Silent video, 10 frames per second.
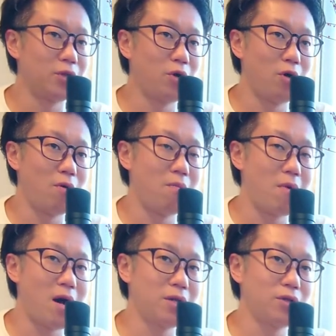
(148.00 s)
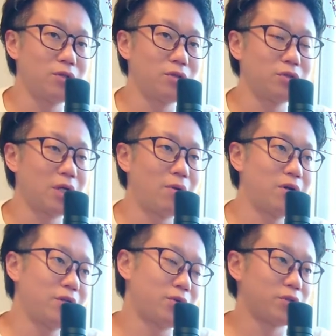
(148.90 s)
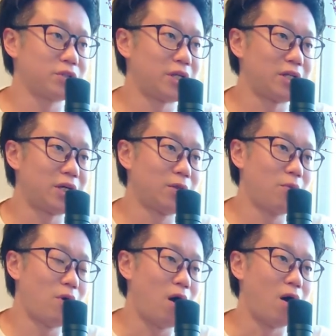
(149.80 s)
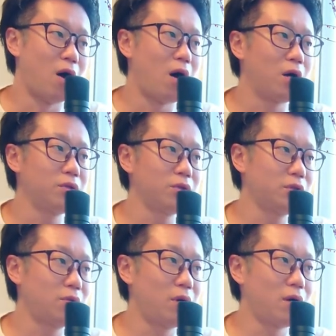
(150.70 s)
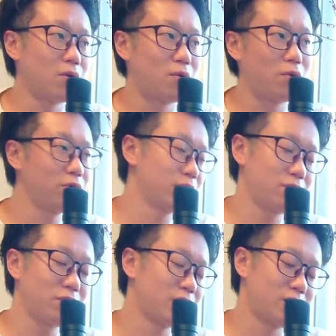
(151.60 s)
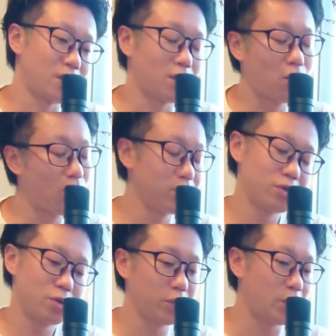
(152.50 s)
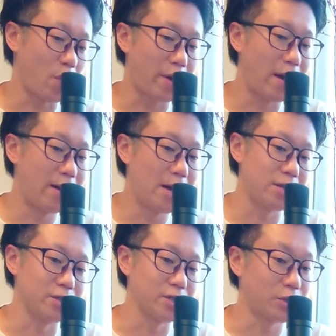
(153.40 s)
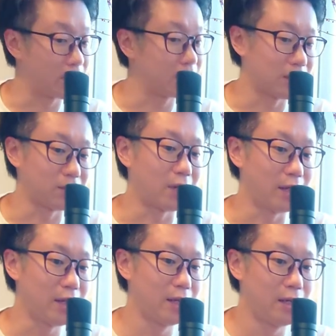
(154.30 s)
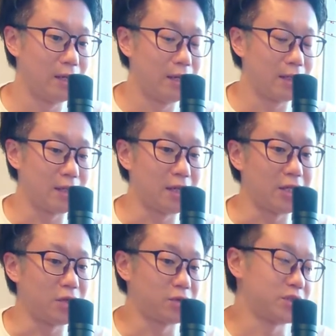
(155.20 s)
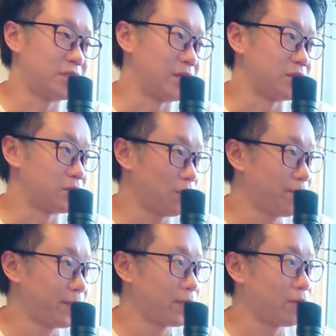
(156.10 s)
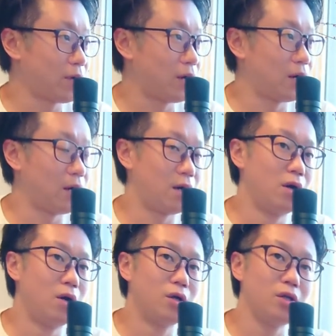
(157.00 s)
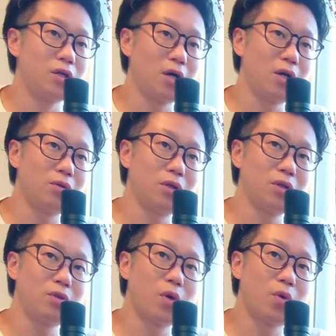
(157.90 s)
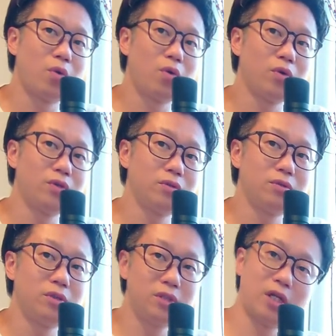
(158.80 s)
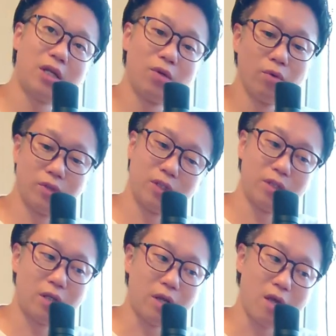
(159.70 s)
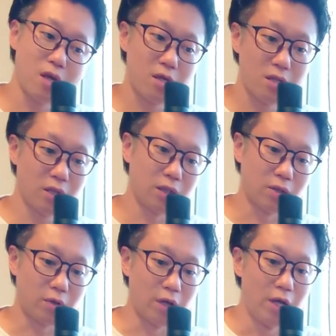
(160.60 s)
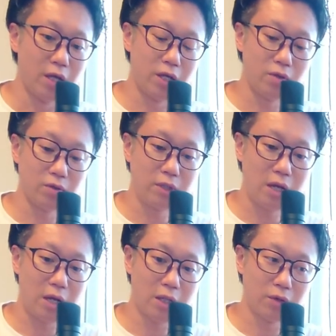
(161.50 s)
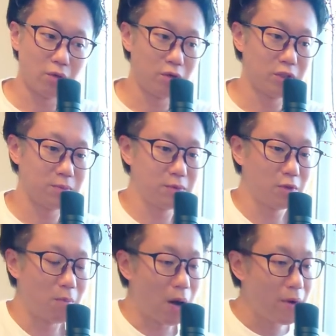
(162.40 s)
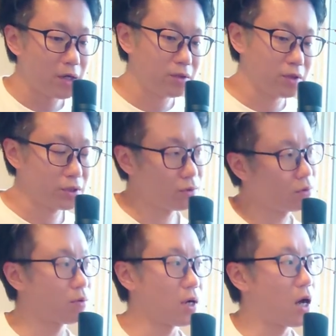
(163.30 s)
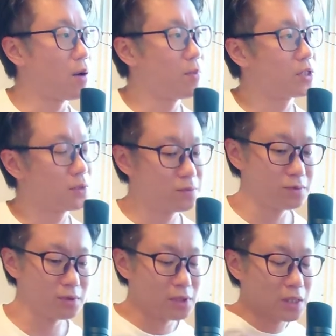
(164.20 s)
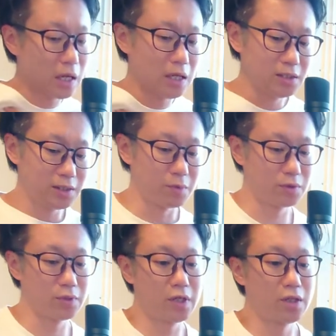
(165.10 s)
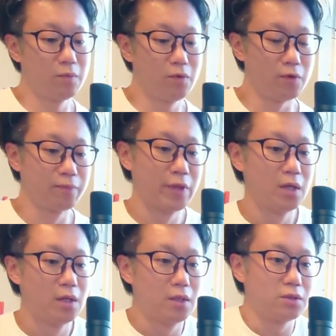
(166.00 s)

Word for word: あの周りの人はそれが悪いってことじゃないんだけどもああの人はこういう時にこういうことを考える人なんだとかね嫌いってことじゃないですよとかあ意外とあの人はこういう事態に陥ったら平気なんだとかいろんなあの自分の周りの人とか、まあ、自分に関してもそうだけども